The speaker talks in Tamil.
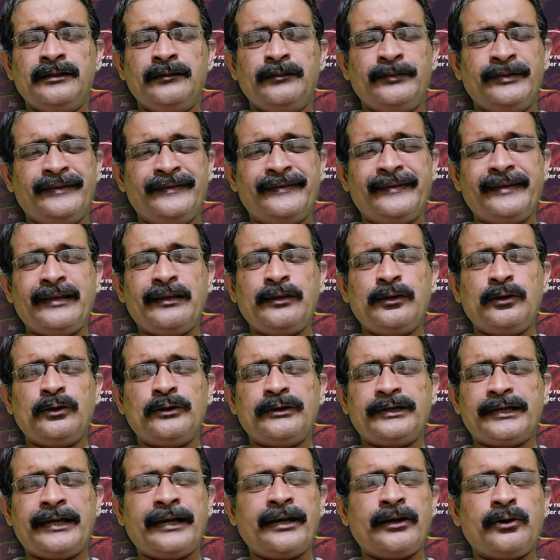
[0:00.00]
மிசைலோ
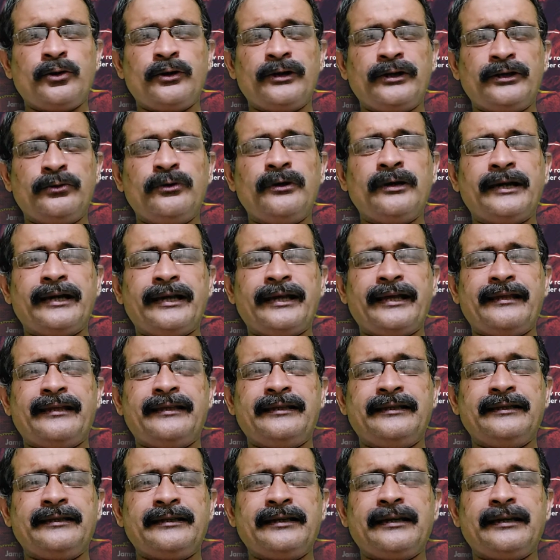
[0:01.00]
டேங்கோ எதுவும் கிடையாது